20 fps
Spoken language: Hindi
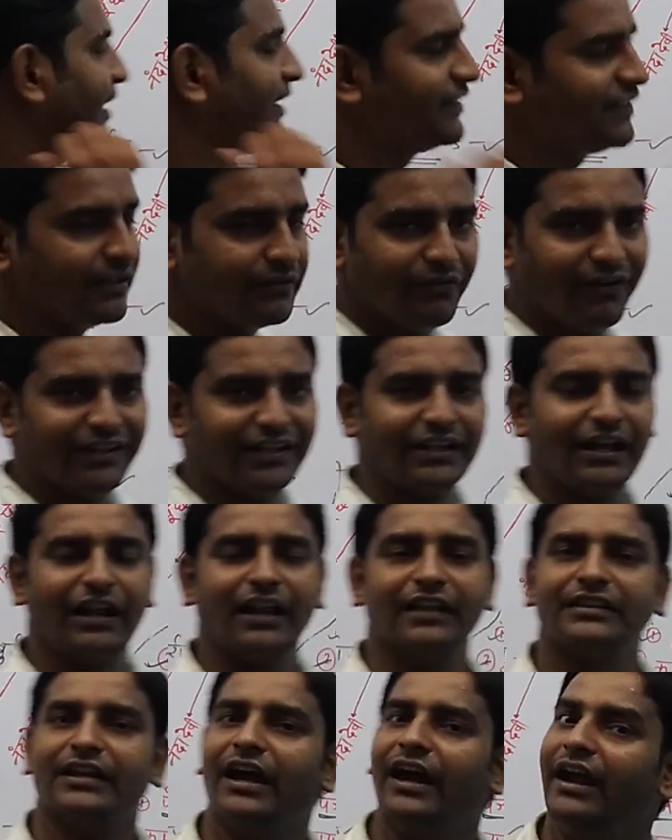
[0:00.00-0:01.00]
प्रादेशिक विभाजन
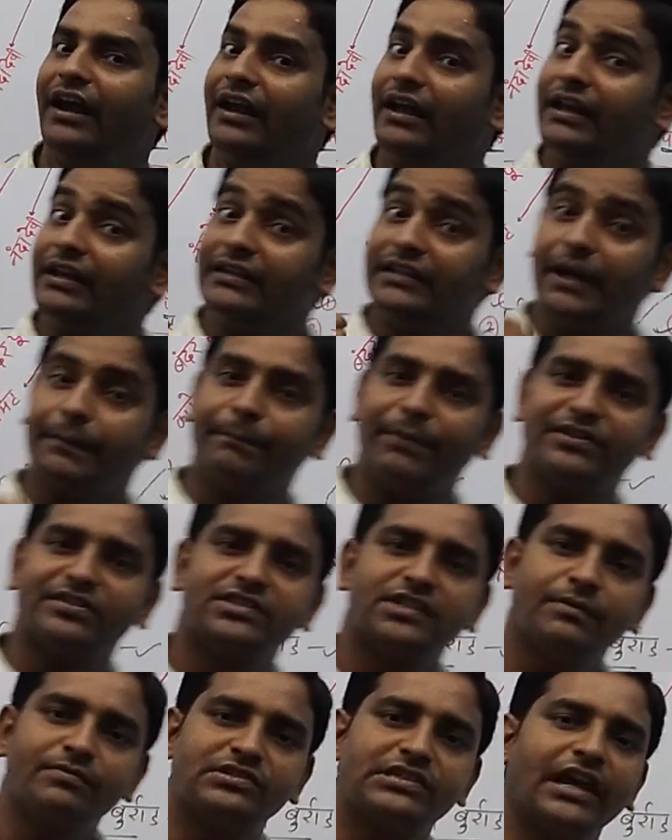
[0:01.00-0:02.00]
कहलाता है या
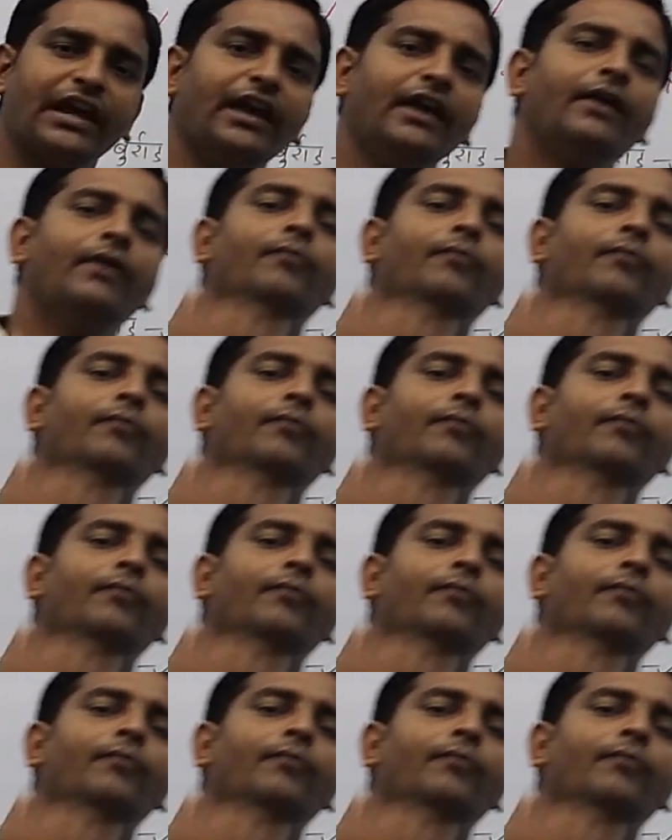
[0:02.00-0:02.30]
पश्चिम से